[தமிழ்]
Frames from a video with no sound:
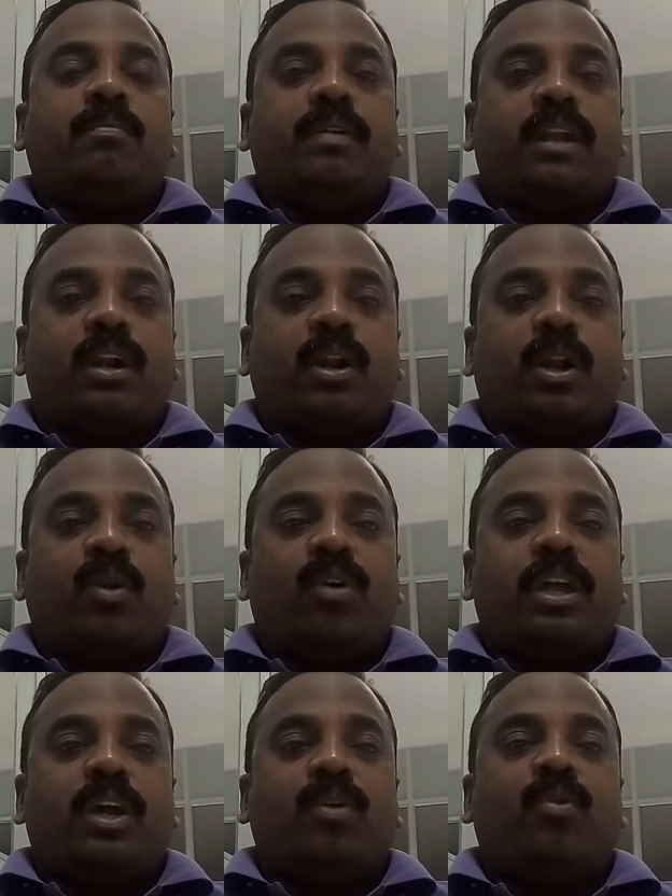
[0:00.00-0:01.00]
பிறருடைய
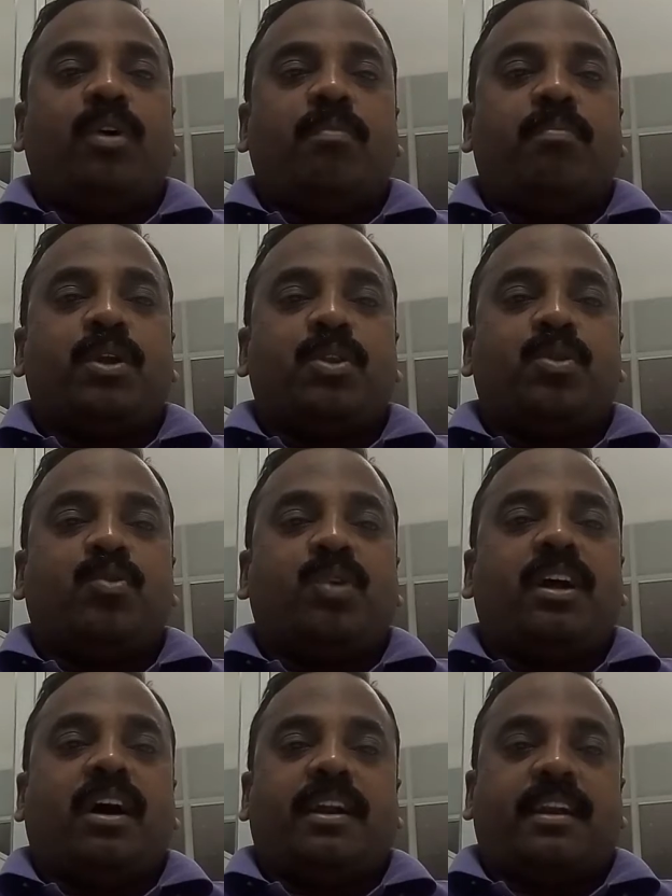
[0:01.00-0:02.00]
நோயை
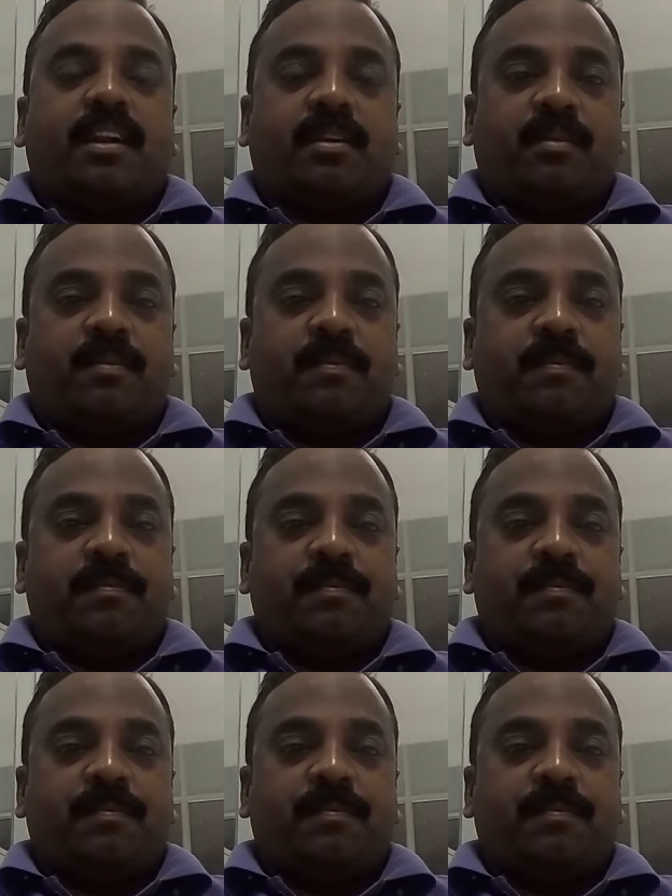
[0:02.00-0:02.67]
குணப்படுத்தக்கூடிய ஆற்றல் இருக்கும்